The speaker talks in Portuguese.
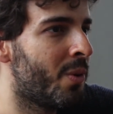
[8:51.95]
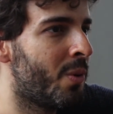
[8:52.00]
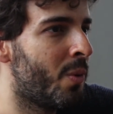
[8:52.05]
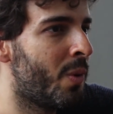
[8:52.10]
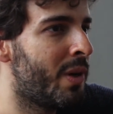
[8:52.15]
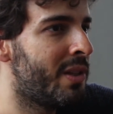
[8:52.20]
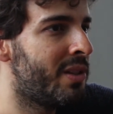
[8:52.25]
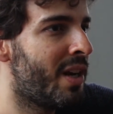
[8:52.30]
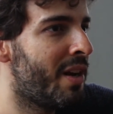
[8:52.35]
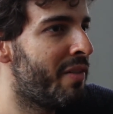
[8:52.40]

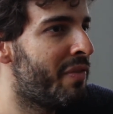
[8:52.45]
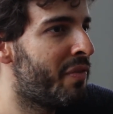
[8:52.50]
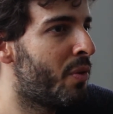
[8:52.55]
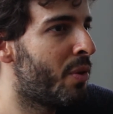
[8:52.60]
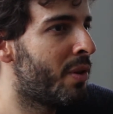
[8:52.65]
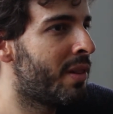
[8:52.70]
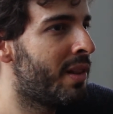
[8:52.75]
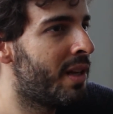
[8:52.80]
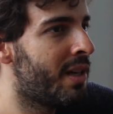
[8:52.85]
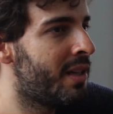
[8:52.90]
o Andrei
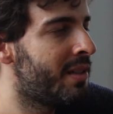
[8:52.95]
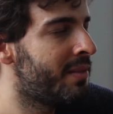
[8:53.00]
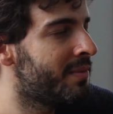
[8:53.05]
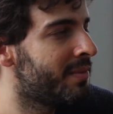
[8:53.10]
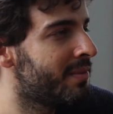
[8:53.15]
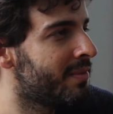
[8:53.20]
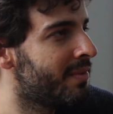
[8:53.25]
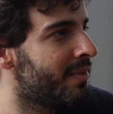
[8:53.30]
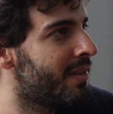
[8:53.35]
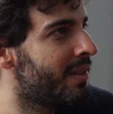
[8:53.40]
Furlan,
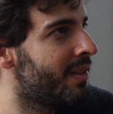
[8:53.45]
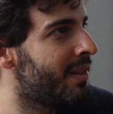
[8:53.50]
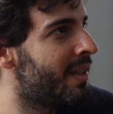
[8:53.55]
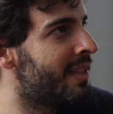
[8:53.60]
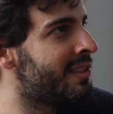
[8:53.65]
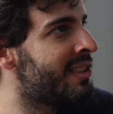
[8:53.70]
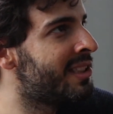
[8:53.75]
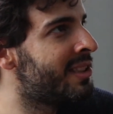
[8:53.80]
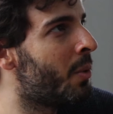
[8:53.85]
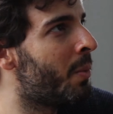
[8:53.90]
lá
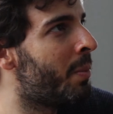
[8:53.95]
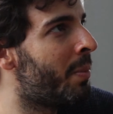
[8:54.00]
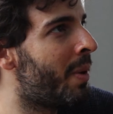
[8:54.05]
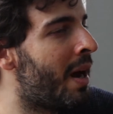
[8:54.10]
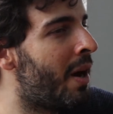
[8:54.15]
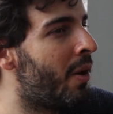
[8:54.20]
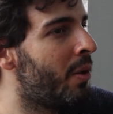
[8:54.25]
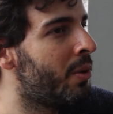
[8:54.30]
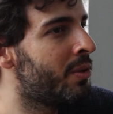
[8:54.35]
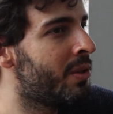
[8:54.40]
de São
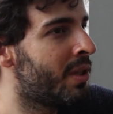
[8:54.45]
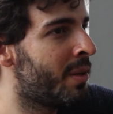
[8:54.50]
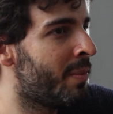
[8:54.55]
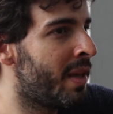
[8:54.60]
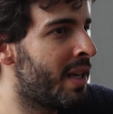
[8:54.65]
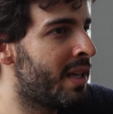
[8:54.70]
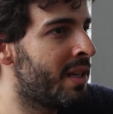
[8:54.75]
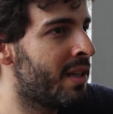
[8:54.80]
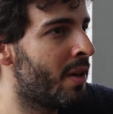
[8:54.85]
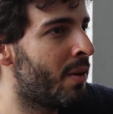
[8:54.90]
Paulo
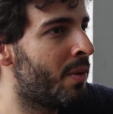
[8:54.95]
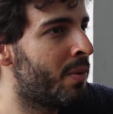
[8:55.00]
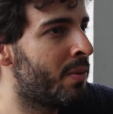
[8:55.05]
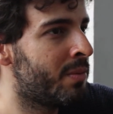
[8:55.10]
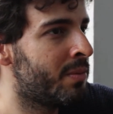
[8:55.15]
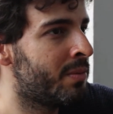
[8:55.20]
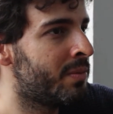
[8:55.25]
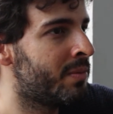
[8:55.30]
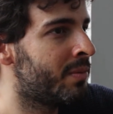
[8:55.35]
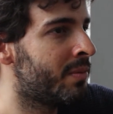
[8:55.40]
também, que é um...